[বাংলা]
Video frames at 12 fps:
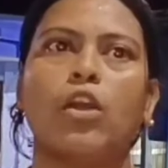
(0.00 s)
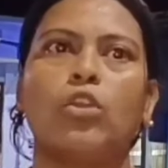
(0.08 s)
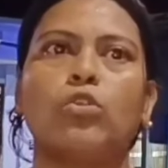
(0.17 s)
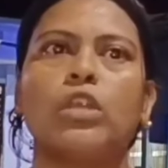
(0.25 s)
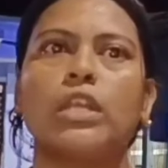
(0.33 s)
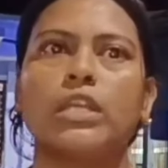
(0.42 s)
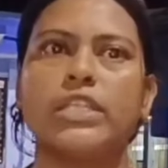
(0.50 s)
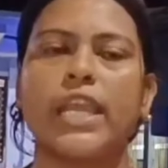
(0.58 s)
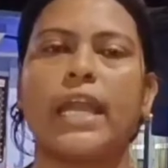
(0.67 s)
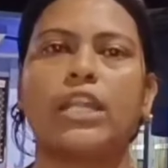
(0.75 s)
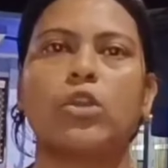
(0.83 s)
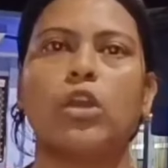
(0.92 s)
ঘটনাটা যে
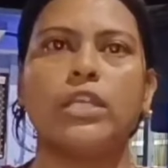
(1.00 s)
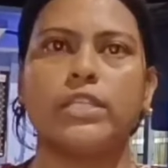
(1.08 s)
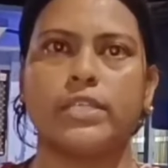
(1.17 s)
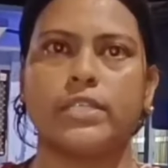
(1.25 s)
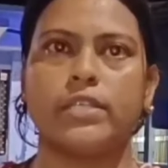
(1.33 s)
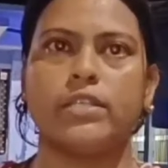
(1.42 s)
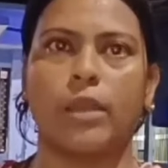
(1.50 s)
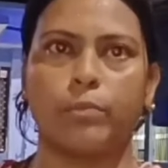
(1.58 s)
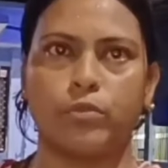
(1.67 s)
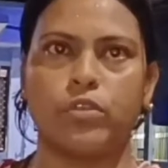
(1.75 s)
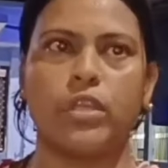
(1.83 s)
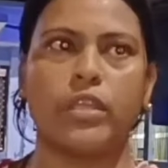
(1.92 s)
আর্ট কলেজ আছে
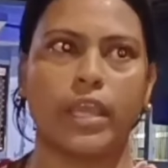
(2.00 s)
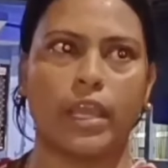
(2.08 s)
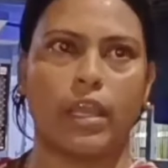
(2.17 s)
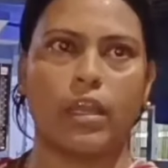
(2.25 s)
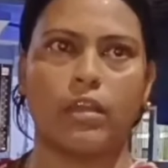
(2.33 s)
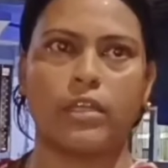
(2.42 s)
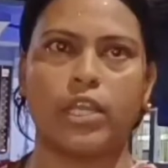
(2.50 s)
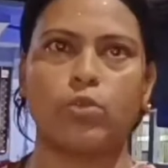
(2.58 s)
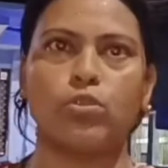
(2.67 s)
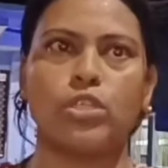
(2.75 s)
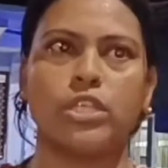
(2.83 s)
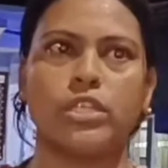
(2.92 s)
সাপু যে
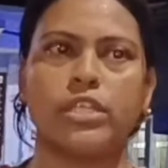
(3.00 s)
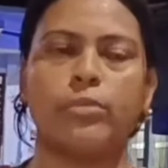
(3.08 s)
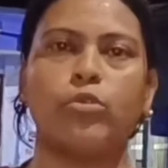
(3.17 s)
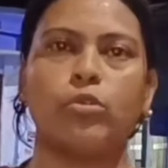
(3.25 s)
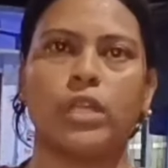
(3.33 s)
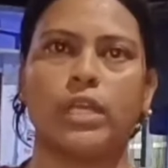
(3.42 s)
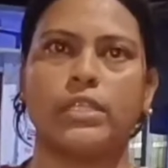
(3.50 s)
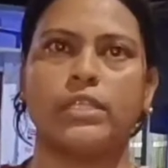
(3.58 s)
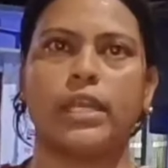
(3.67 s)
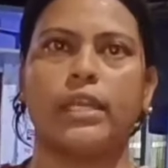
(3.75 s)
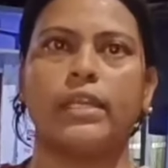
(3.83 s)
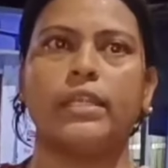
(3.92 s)
টেকনোসিটির যে মোড়টা আছে
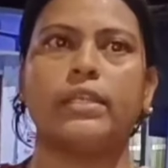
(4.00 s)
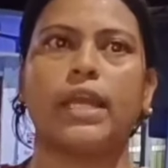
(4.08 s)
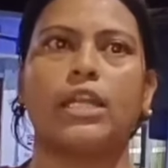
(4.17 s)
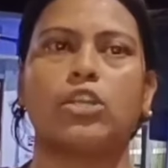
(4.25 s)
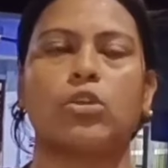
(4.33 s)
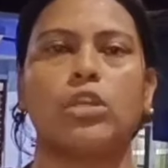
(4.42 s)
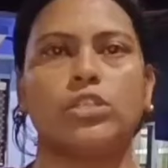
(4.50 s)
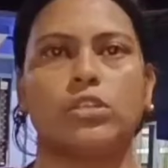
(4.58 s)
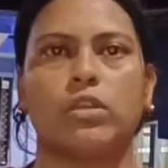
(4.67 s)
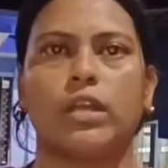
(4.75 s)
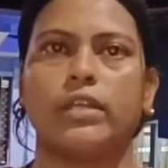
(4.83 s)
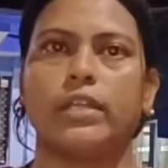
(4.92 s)
টার্নিংটা আর্ট কলেজের
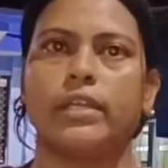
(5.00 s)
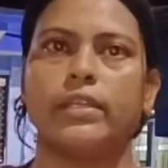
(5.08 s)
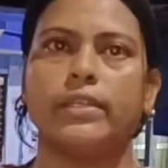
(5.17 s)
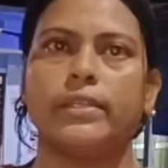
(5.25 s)
ওখানটা